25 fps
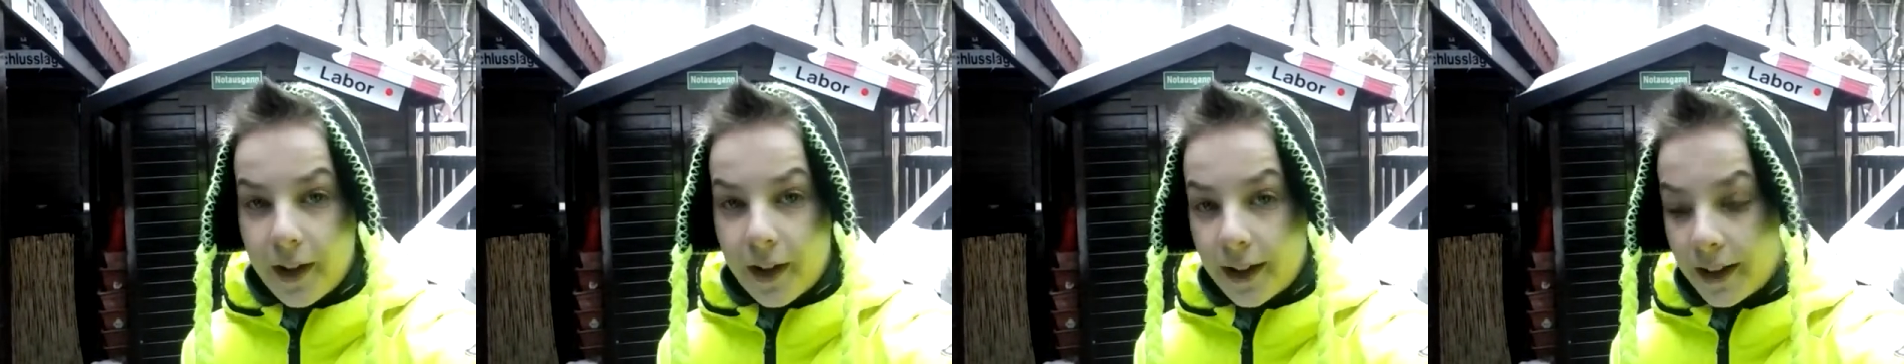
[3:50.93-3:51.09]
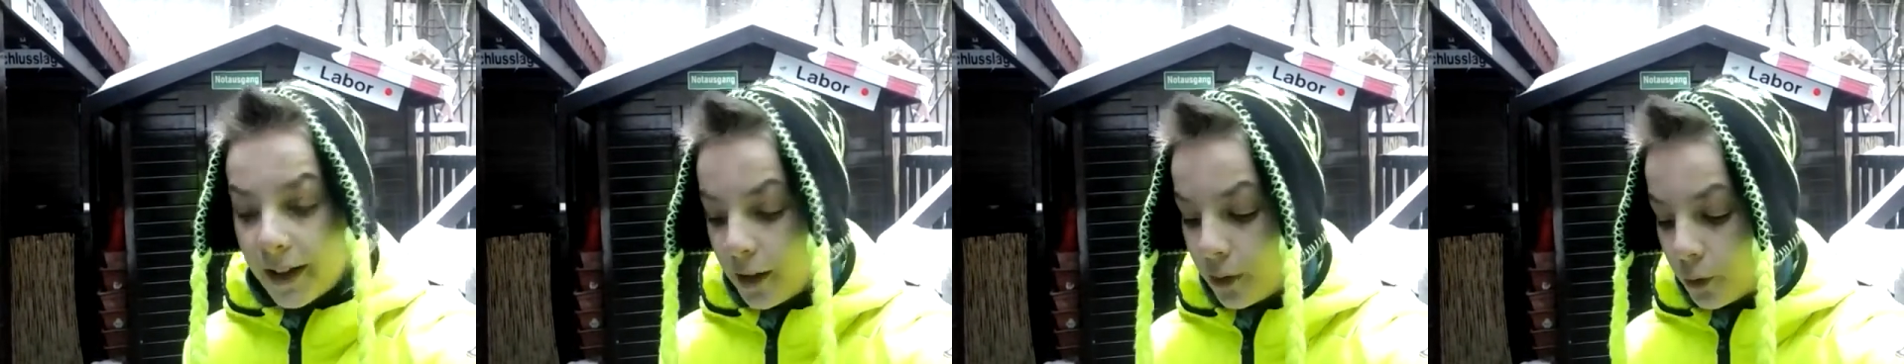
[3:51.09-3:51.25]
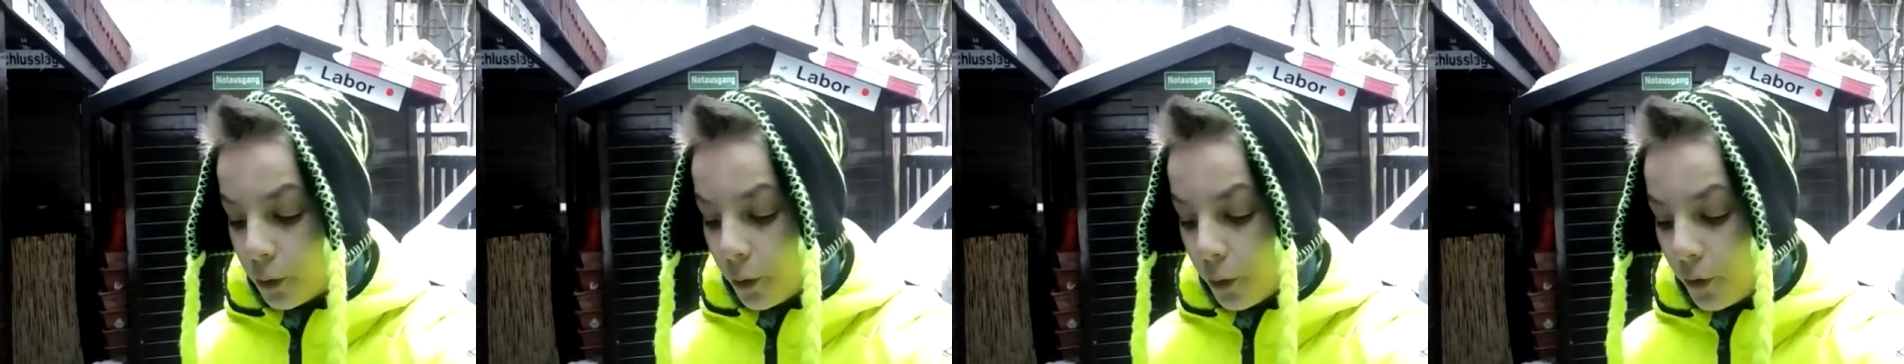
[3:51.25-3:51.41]

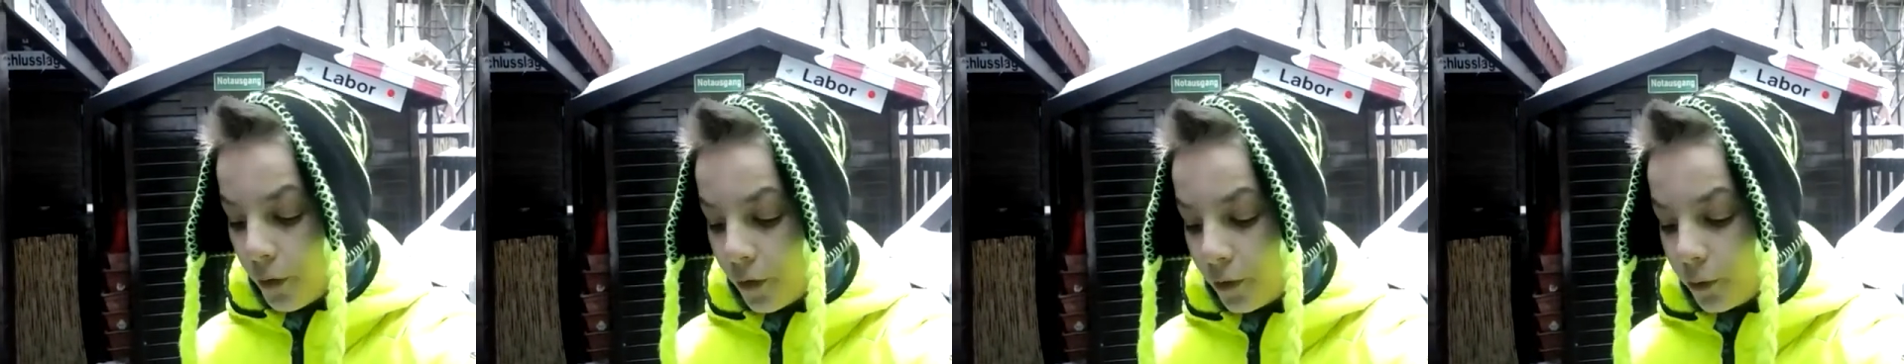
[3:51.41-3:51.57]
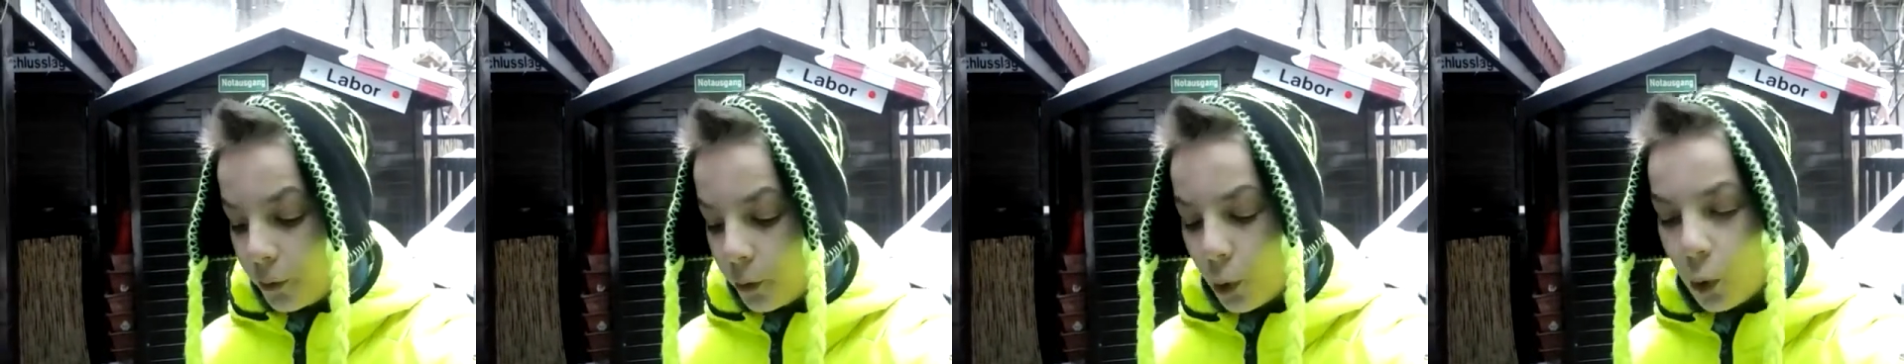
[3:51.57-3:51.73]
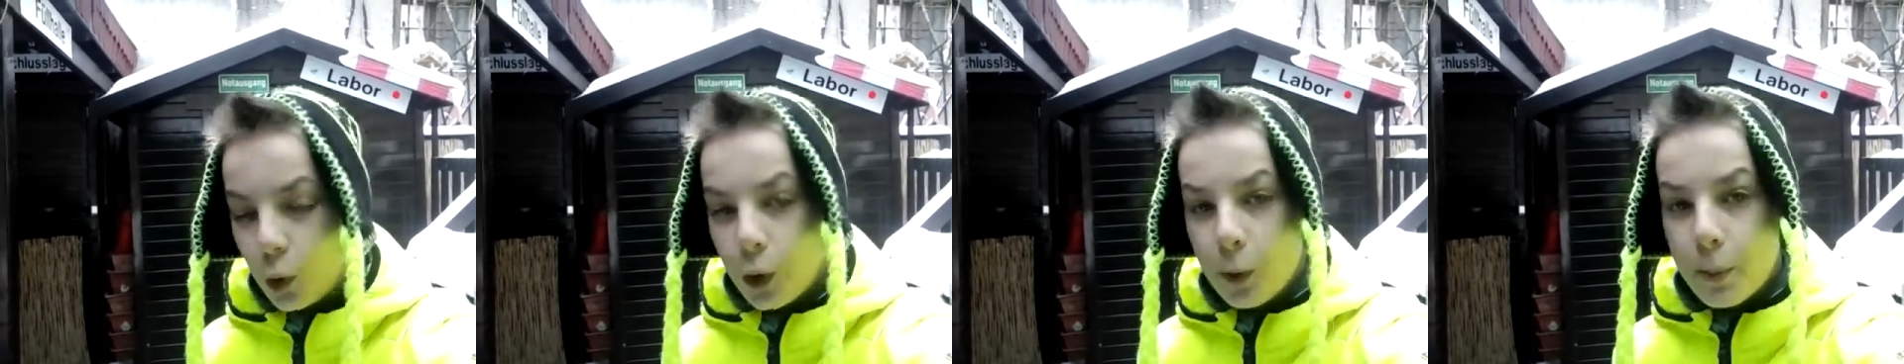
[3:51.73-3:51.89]
an den
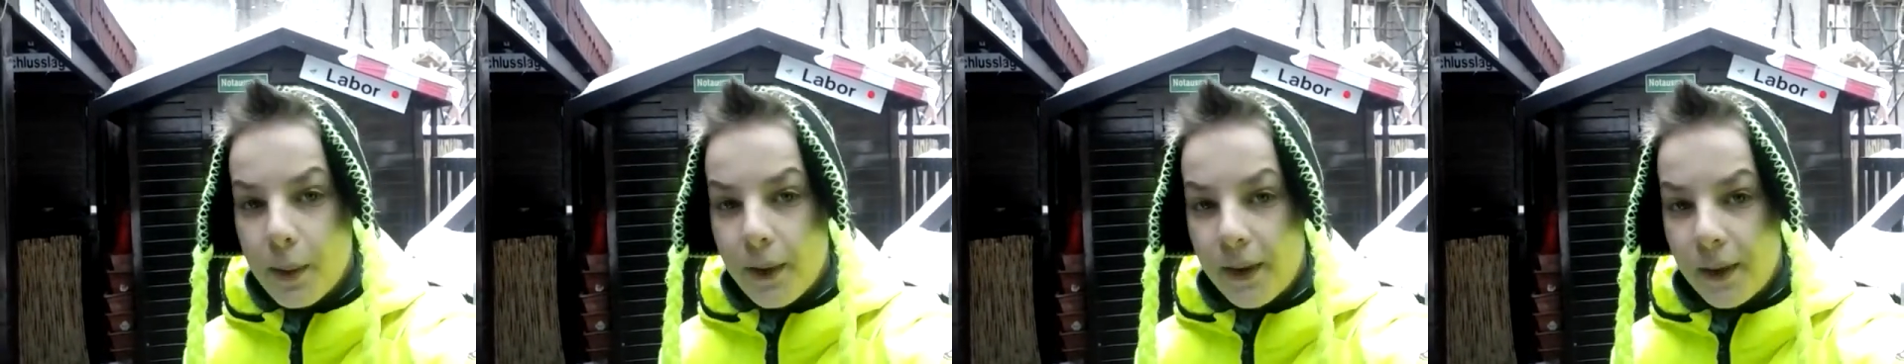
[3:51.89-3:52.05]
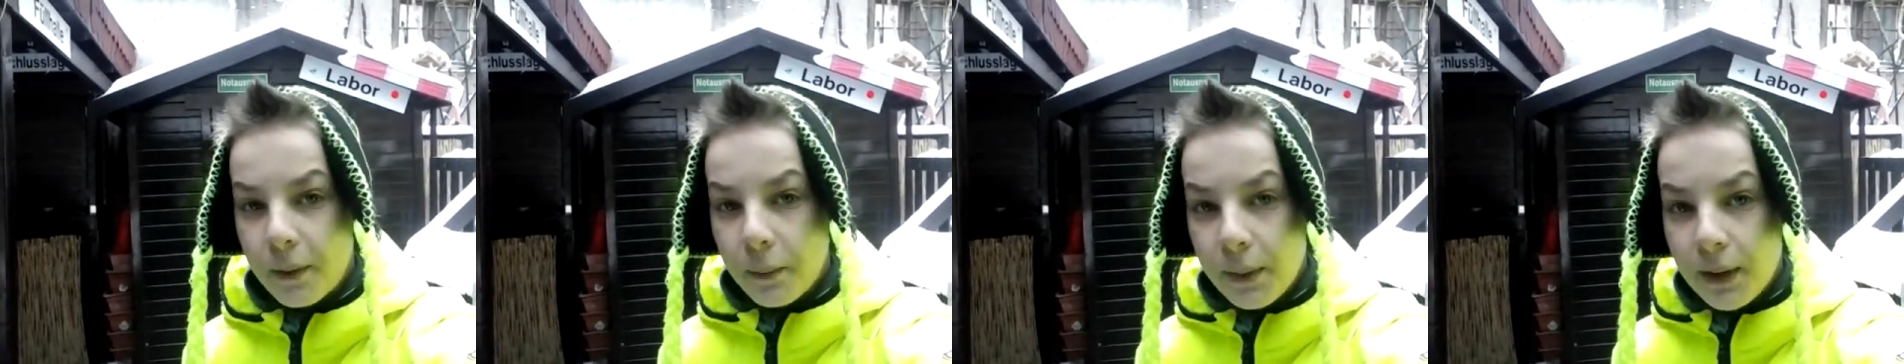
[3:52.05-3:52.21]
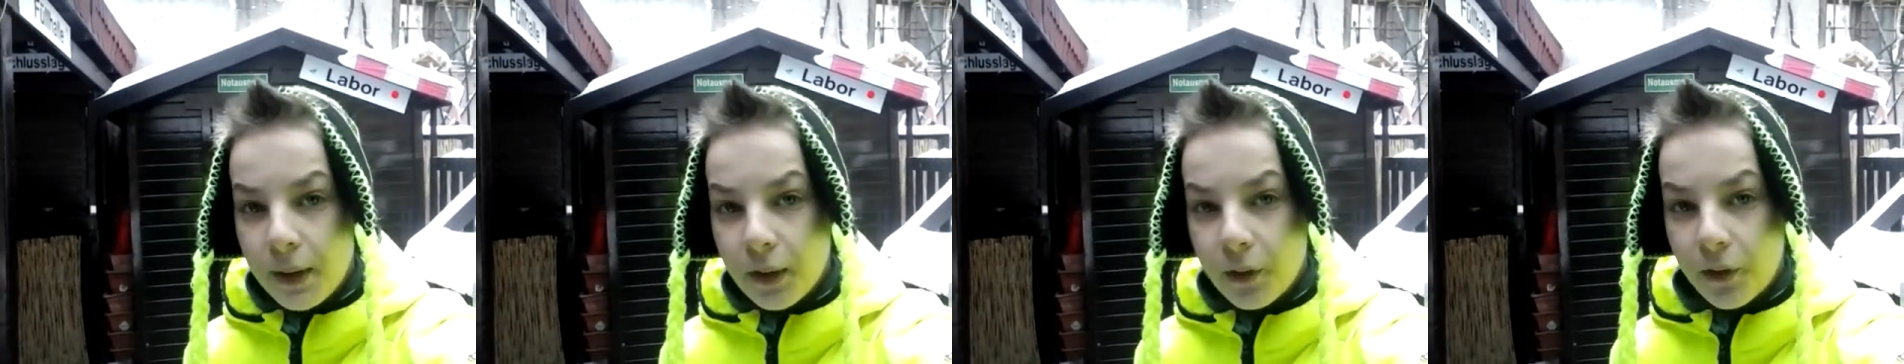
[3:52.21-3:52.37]
Küsten 0
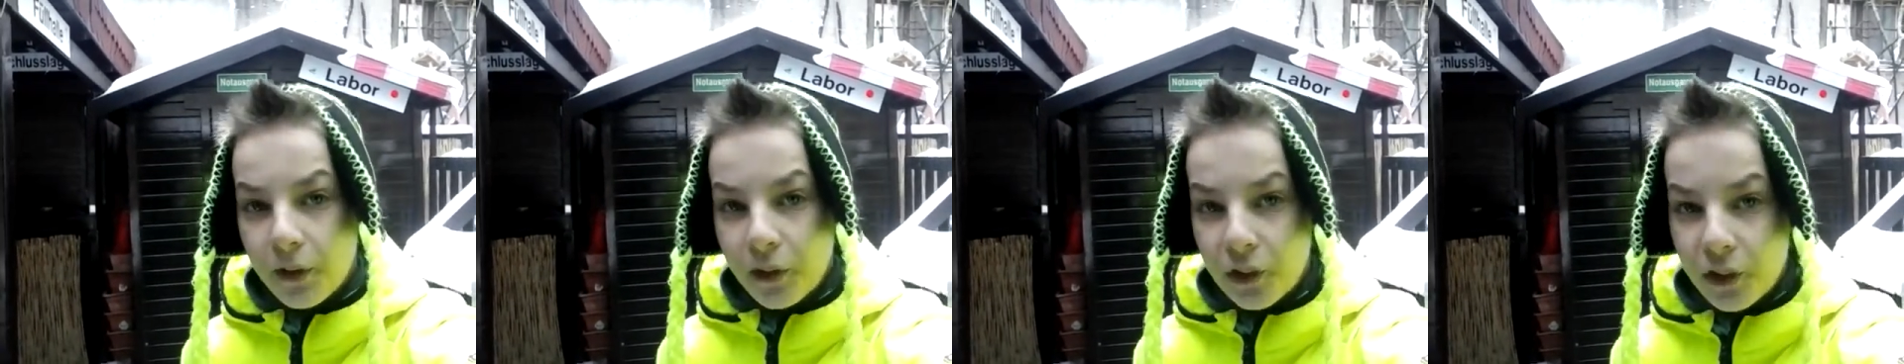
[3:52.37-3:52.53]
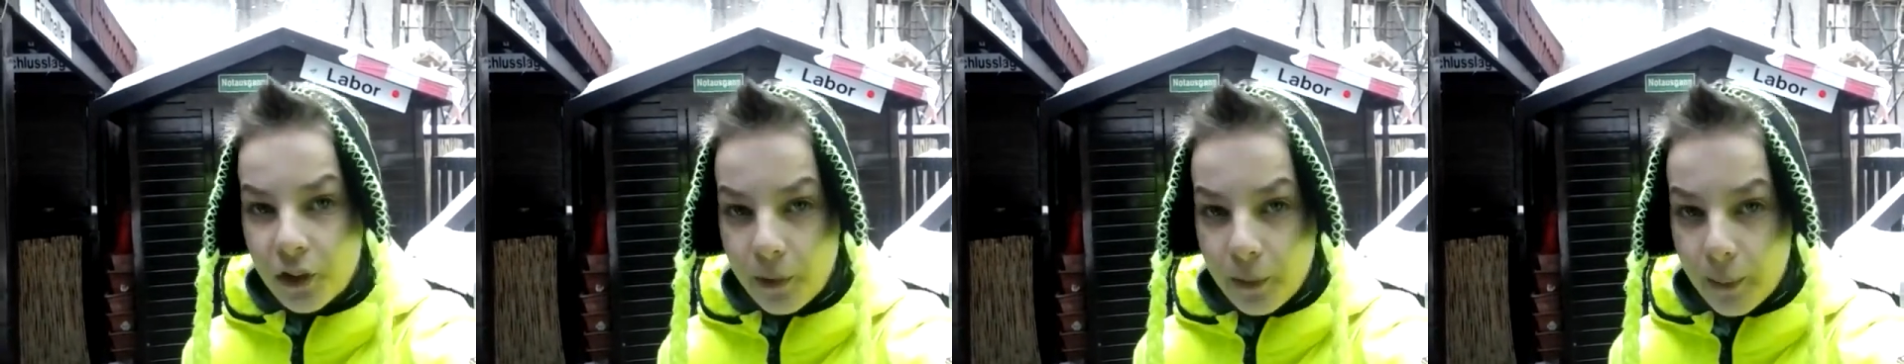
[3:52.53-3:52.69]
bis minus